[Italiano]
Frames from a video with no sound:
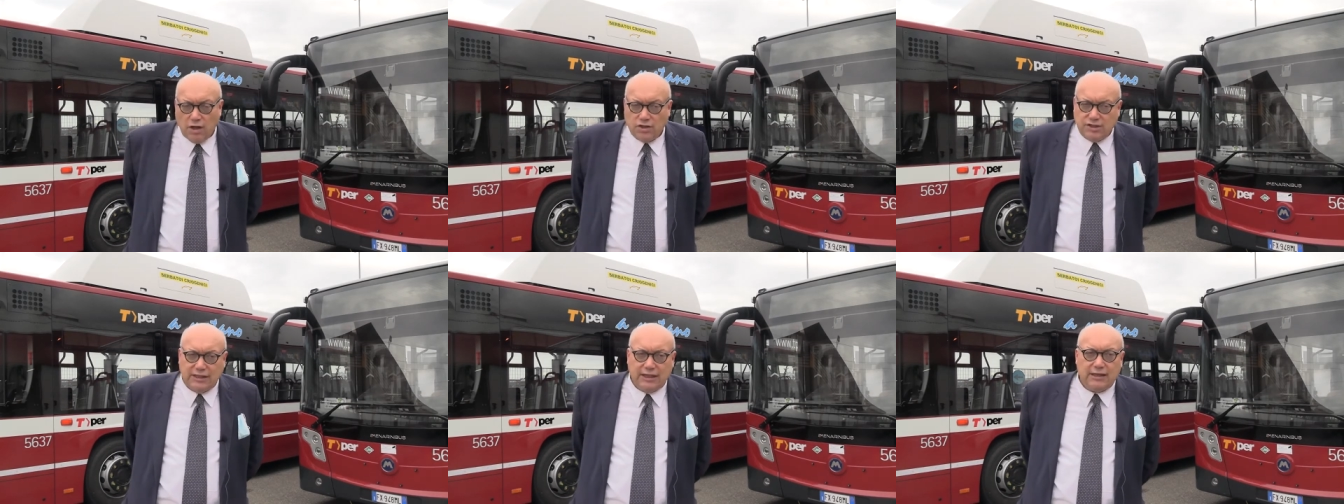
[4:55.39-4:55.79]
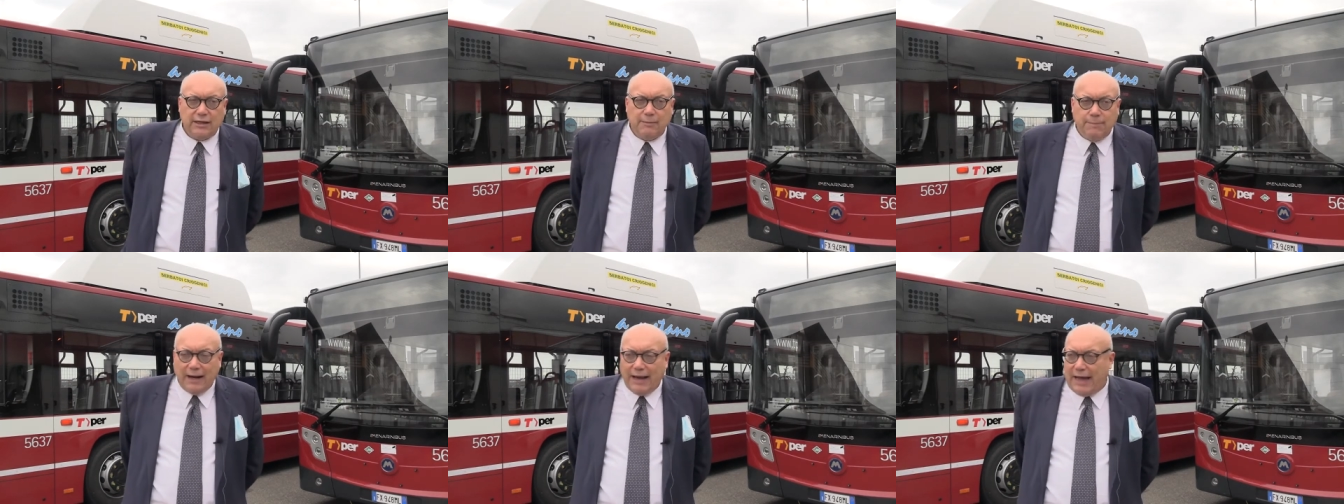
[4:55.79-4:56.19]
Si tratta di
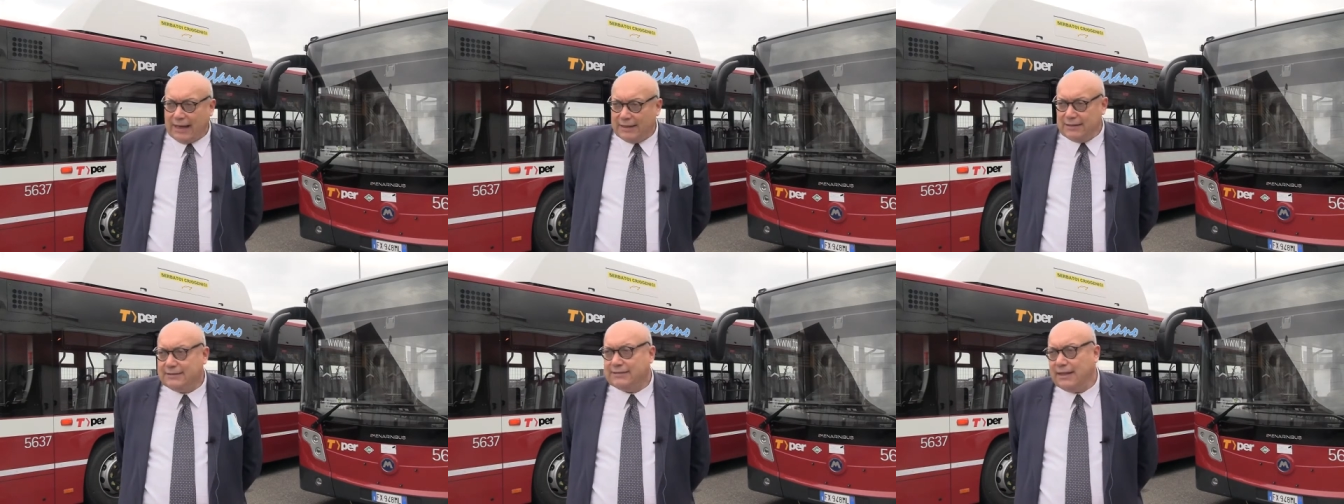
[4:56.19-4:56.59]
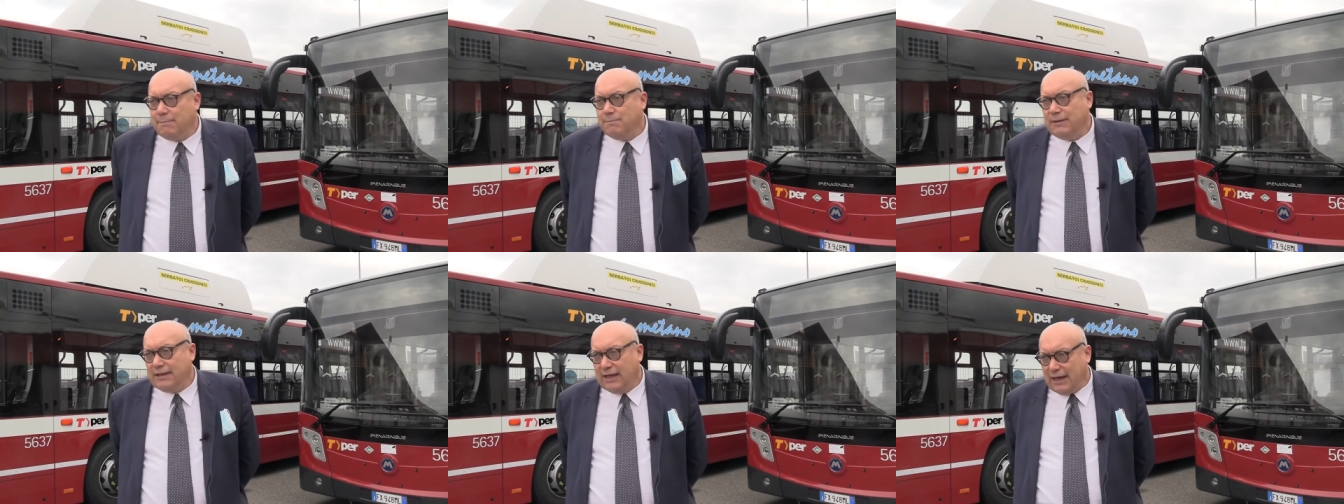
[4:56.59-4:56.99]
parlare di
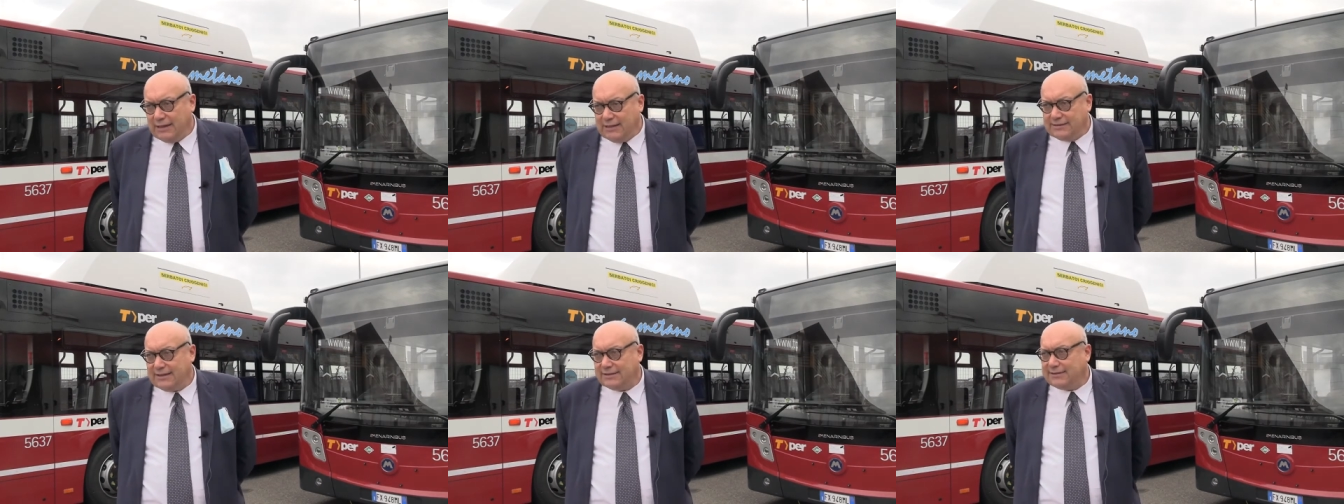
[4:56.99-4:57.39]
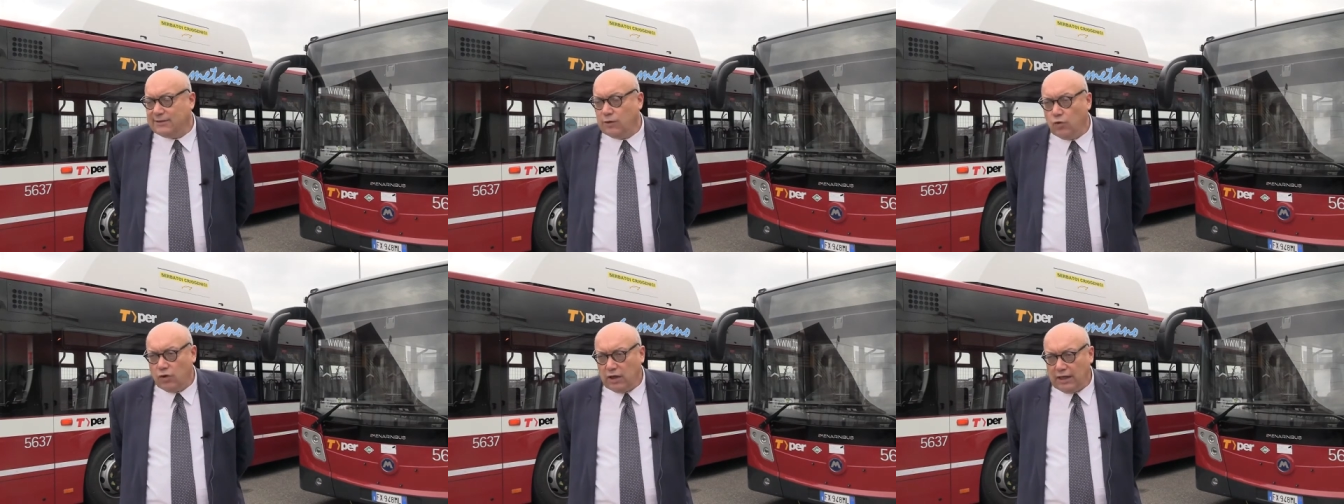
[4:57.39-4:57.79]
tempi di
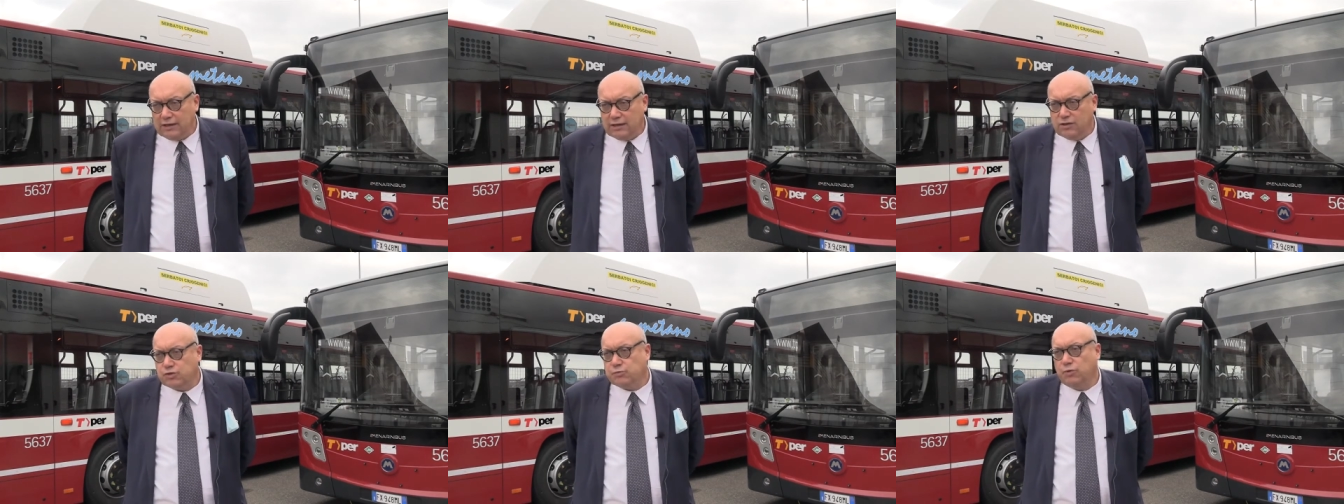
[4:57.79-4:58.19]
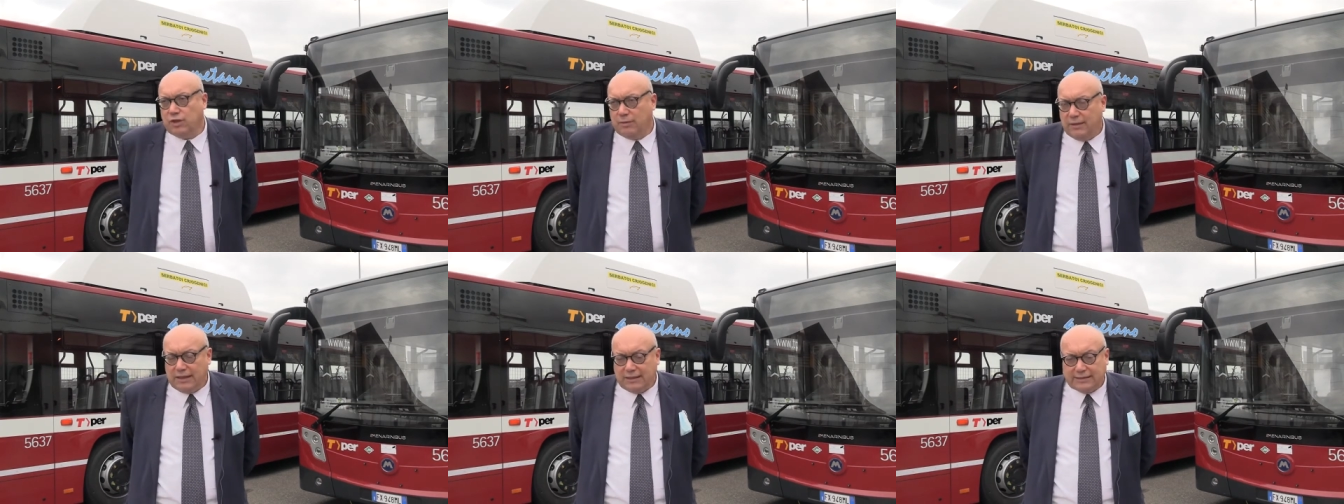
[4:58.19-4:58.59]
realizzazione e di
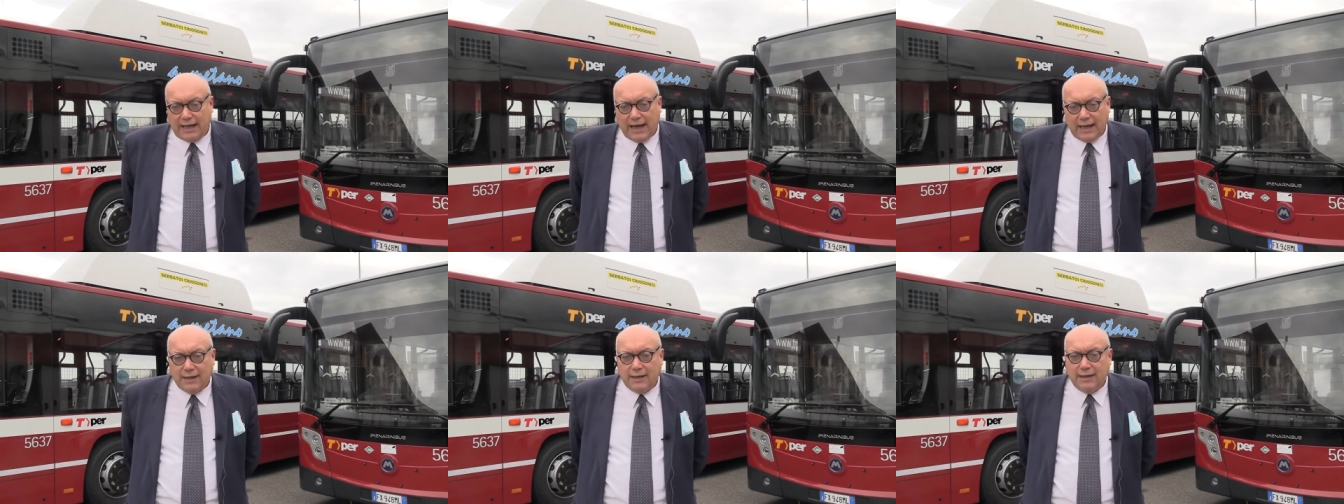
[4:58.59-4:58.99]
disponibilità